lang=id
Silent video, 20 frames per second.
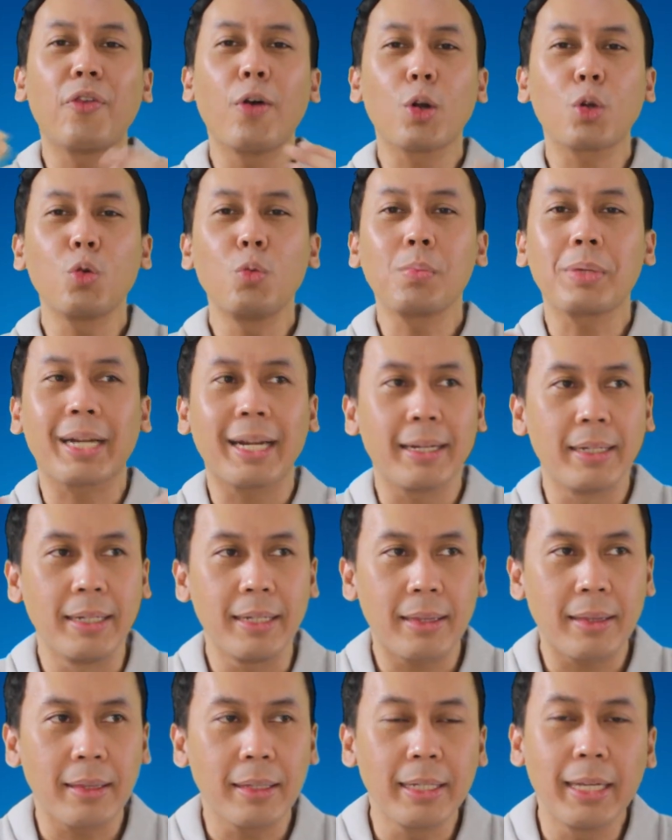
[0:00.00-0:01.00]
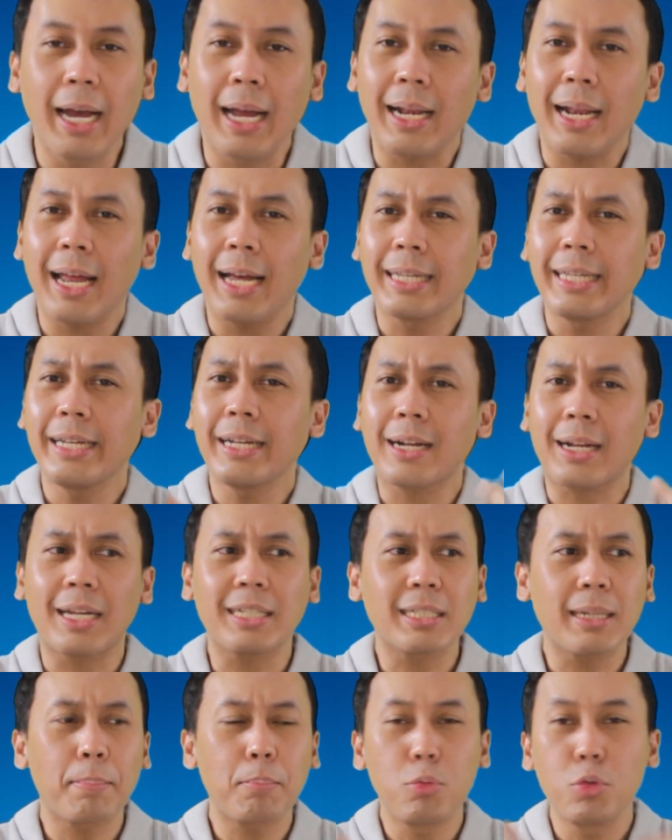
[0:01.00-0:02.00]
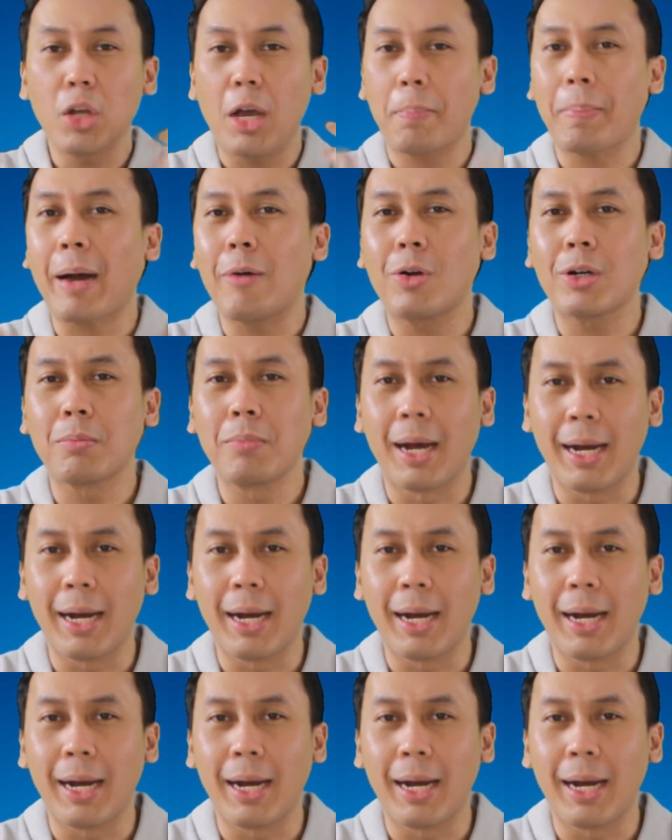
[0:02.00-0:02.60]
forum Reddit yang lagi ngerasa punya power